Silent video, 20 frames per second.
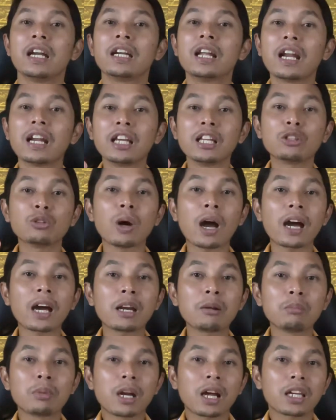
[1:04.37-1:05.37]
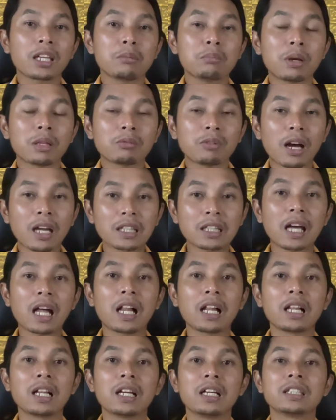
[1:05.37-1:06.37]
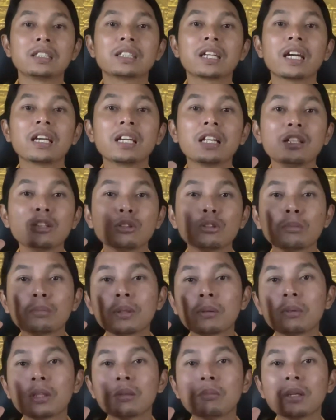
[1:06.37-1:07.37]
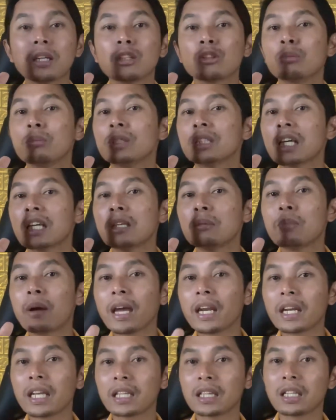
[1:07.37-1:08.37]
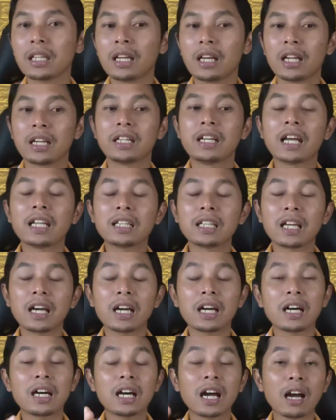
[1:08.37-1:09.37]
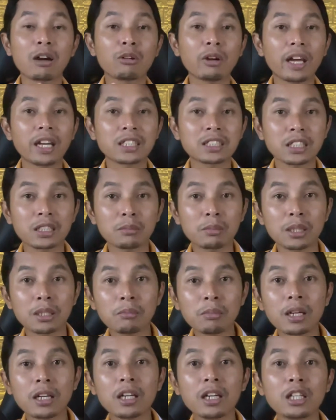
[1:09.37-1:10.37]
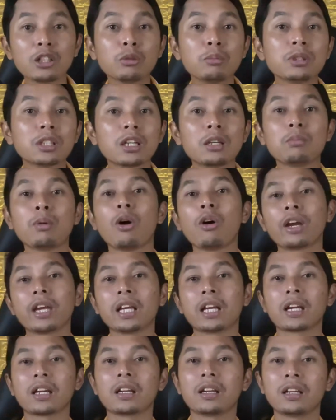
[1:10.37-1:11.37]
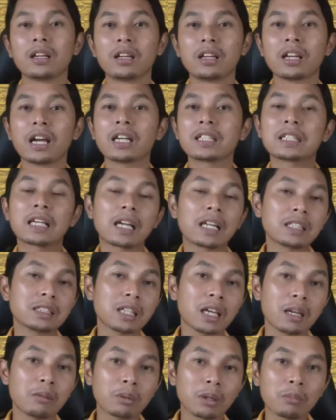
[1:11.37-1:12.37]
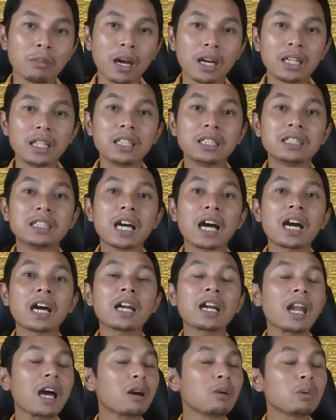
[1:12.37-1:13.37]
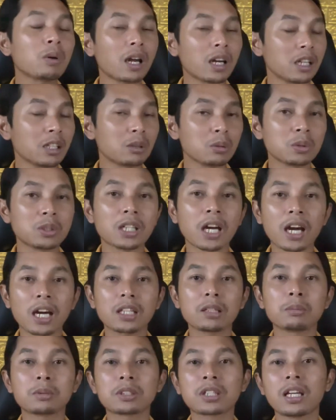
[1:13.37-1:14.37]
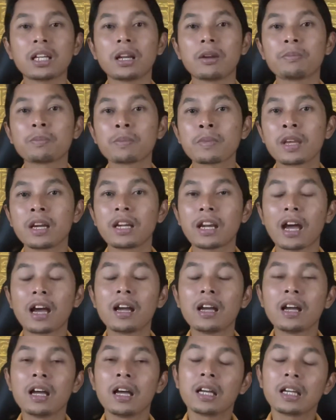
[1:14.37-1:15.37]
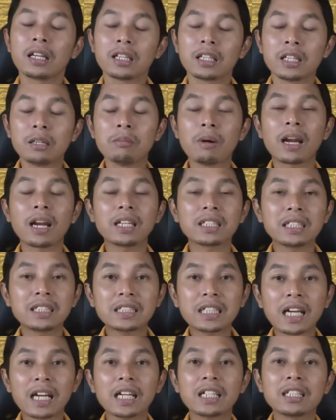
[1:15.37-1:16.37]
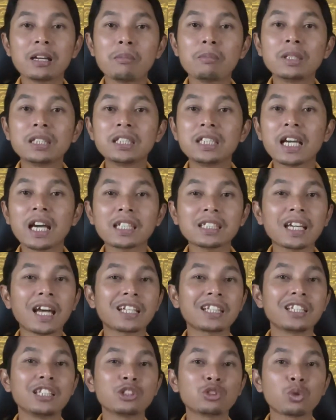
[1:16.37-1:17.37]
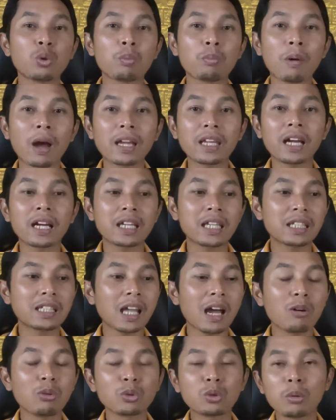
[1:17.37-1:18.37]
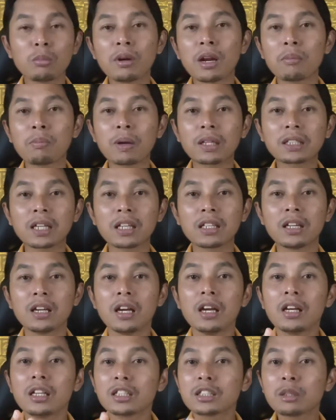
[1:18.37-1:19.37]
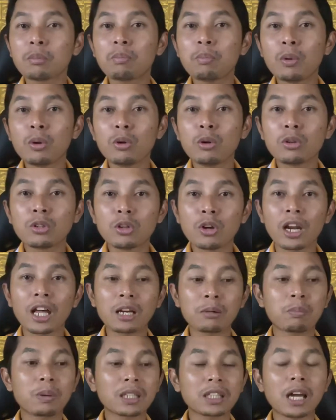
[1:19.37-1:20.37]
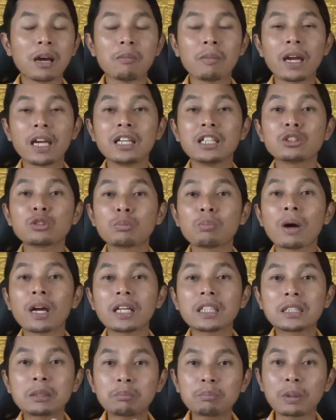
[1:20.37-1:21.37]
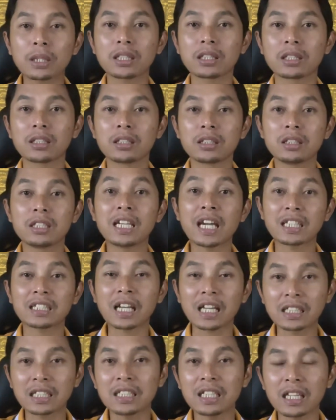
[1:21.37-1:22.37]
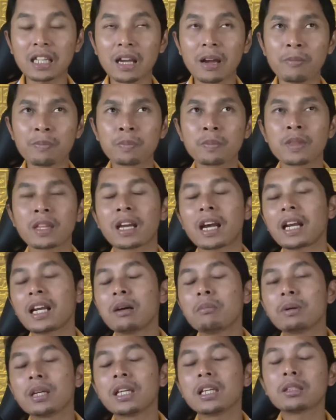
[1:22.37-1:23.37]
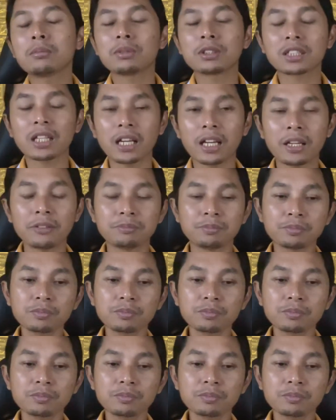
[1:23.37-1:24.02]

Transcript: dan itu akan berakibat fatal. Channel YouTube teman-teman itu bisa di banet dan uh, akun AdSense teman-teman itu bisa diblokir. Nah, saran saya pribadi jangan lakukan itu, jangan teman teman sekalian. Nah, gimana sih caranya menyiasati supaya kita untuk mendapatkan 10 dolar pertama ini supaya cepet nyiasatinya ya? Karena begini teman teman sekalian,